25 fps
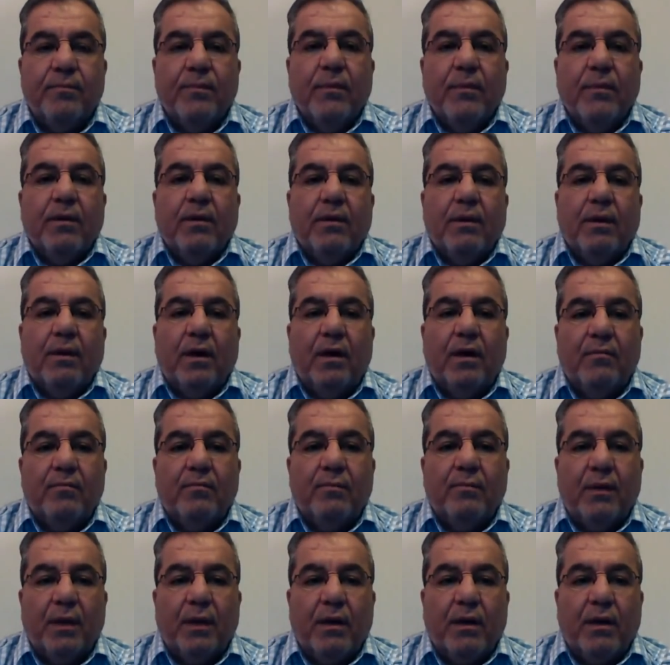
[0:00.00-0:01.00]
اهم من
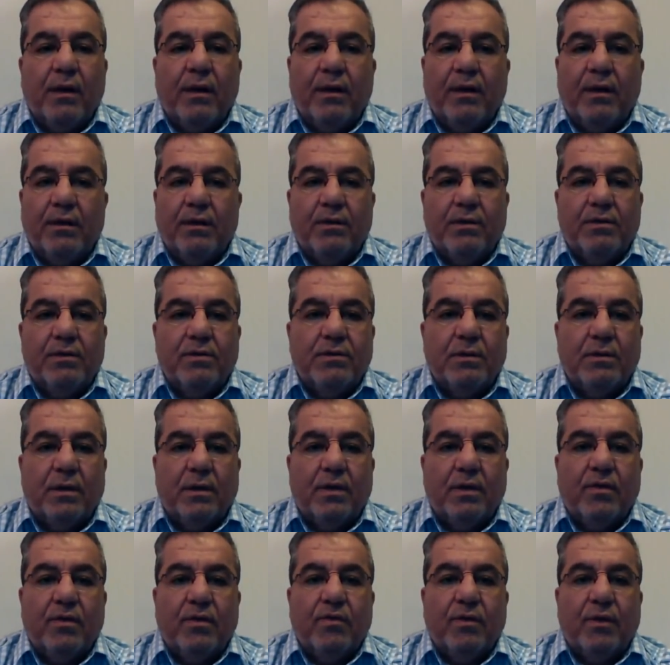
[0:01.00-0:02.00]
قناه
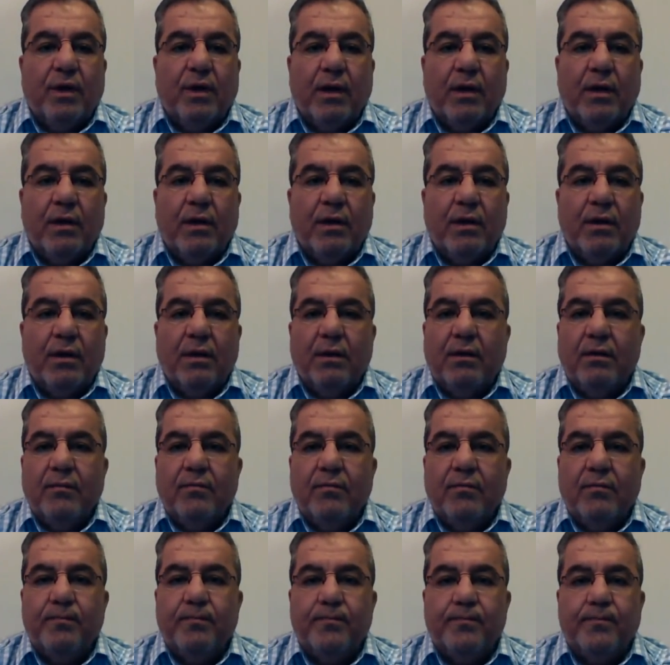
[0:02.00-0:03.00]
انسانيون حاليا
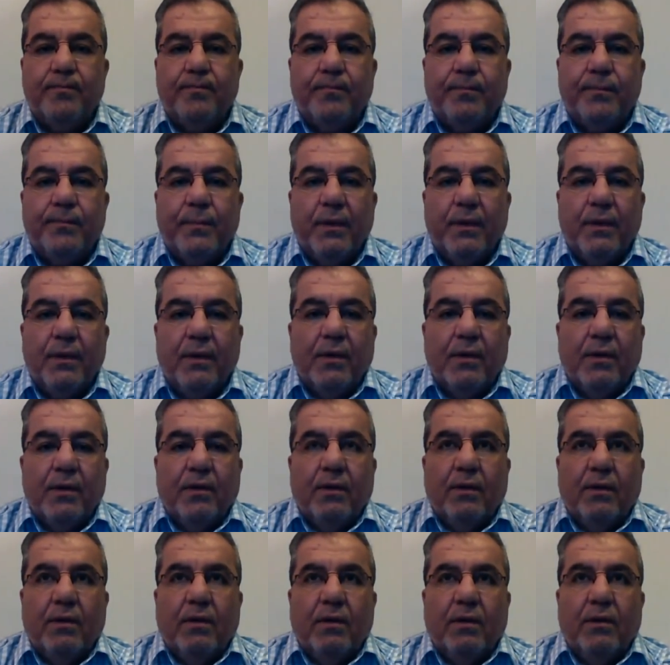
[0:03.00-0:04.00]

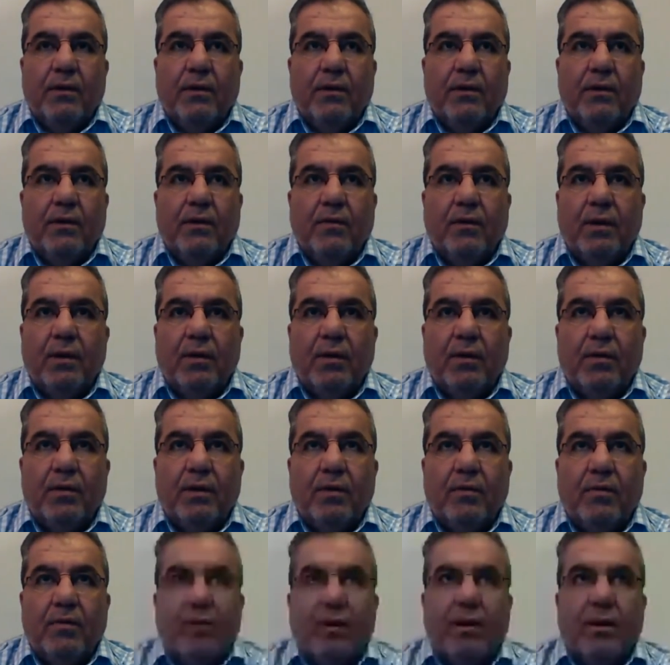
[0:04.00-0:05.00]
آه، ولو أنه
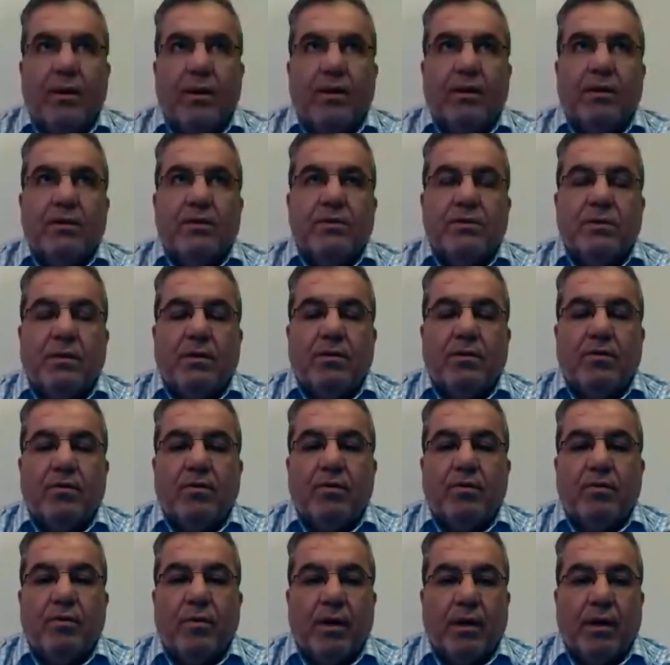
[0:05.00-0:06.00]
قناة إنسانيون هو
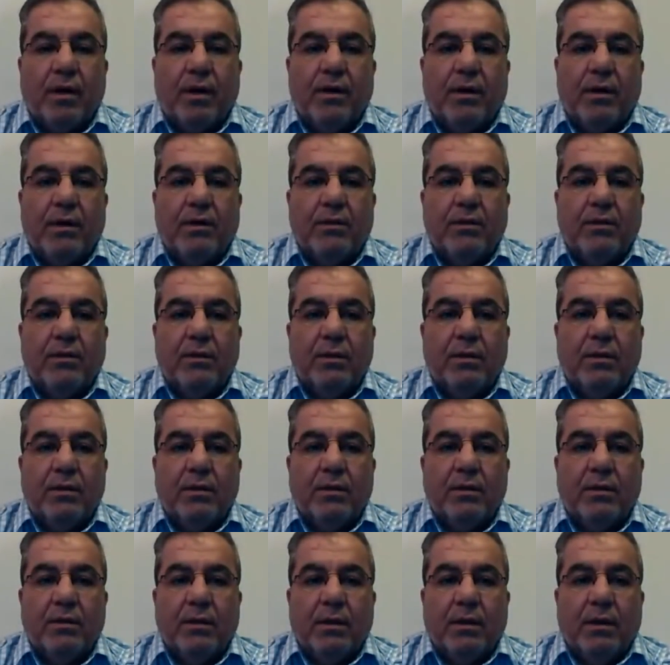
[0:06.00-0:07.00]
قناتي
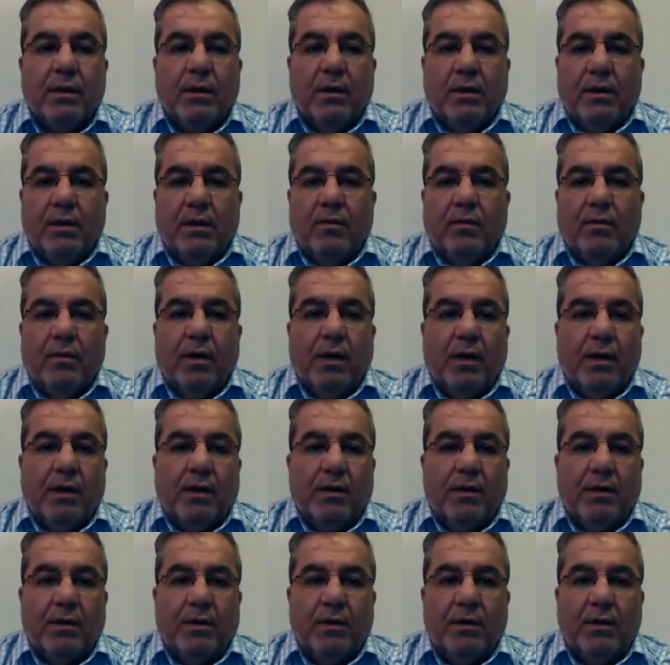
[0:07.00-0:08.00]

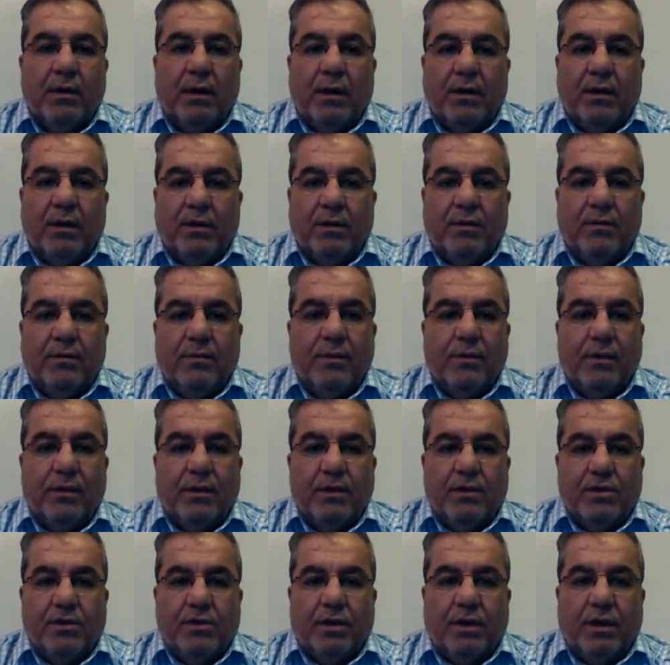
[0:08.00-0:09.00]
ولكن أعتبر
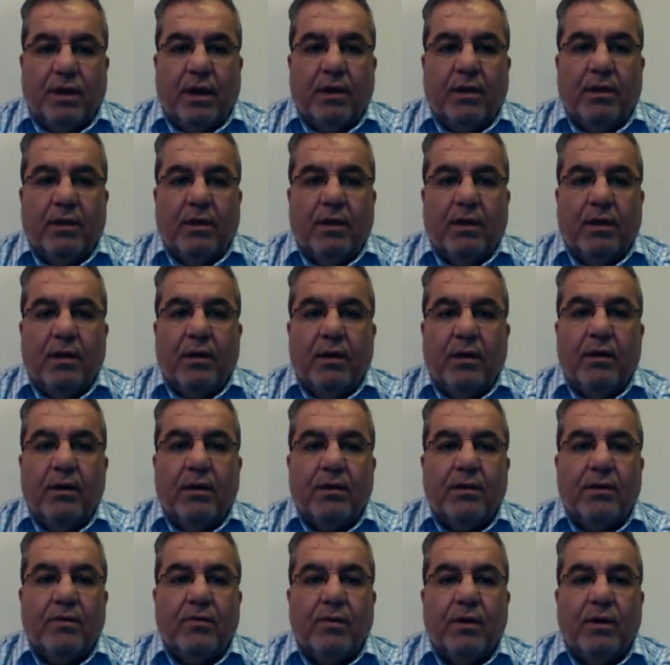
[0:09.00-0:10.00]
إجر أيضا قناتي
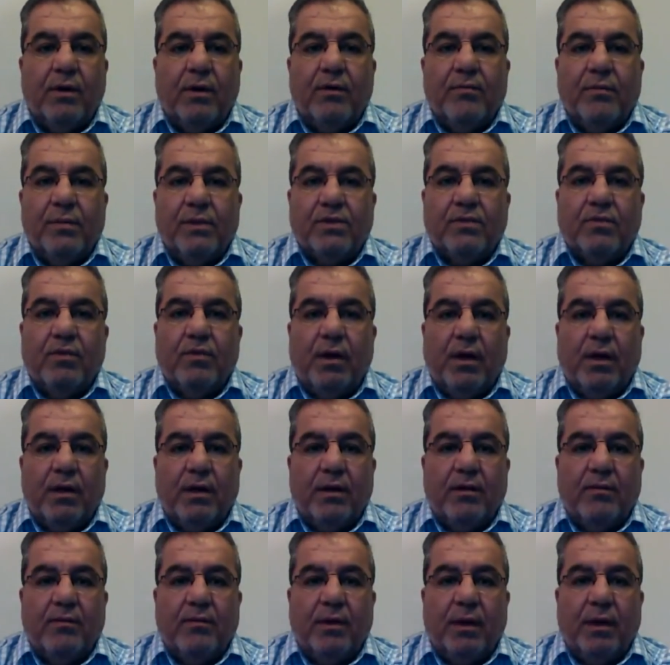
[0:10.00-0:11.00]
وأنا مسؤول عنها
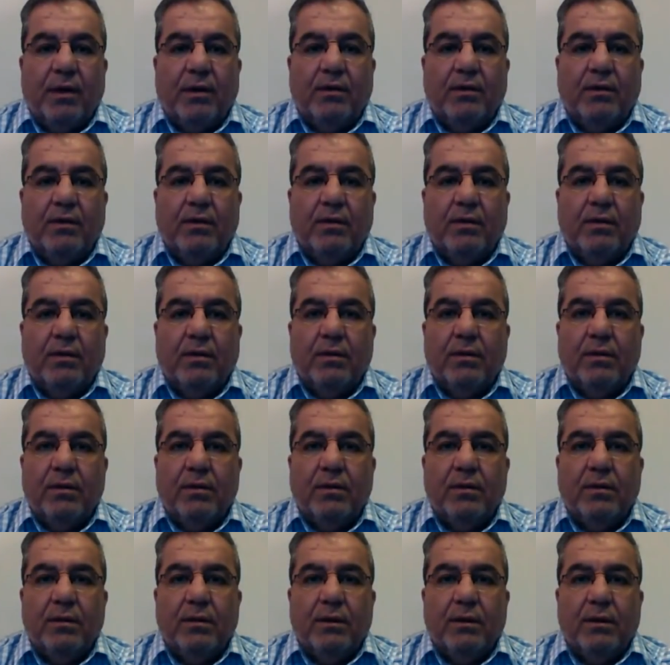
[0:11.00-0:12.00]
بعد آه،
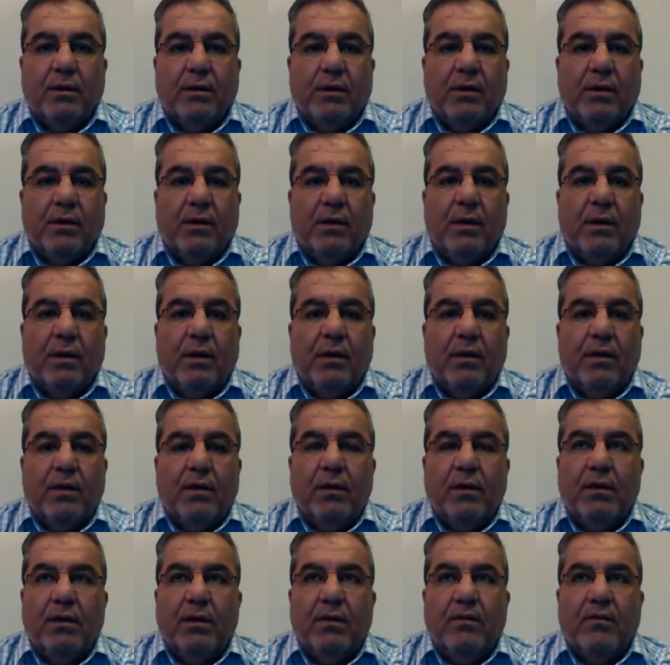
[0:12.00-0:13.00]

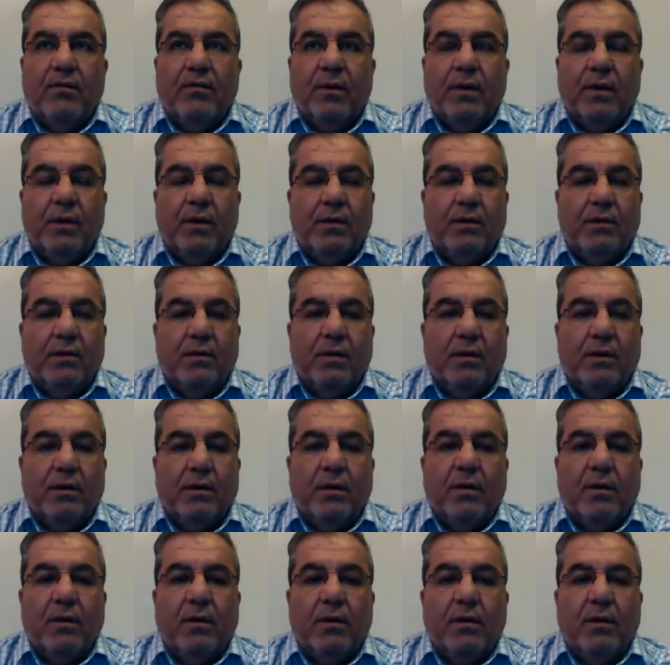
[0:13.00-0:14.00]
رحيل فقيدنا
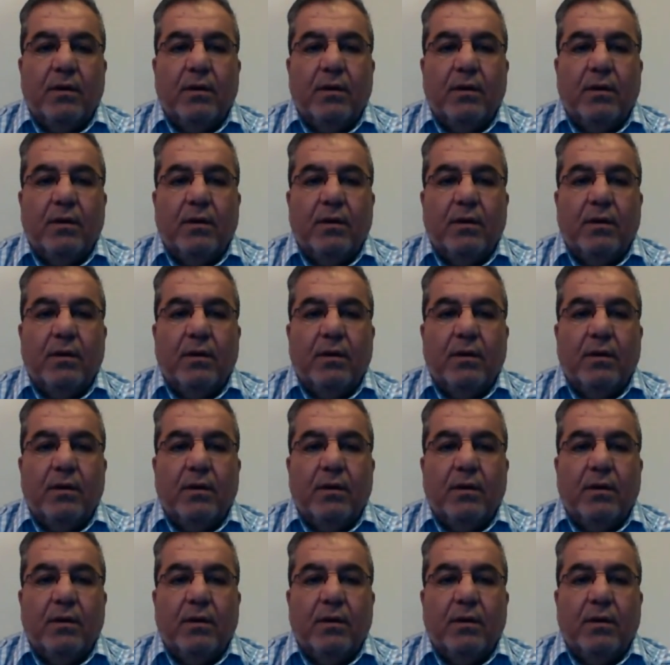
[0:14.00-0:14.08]
الغالي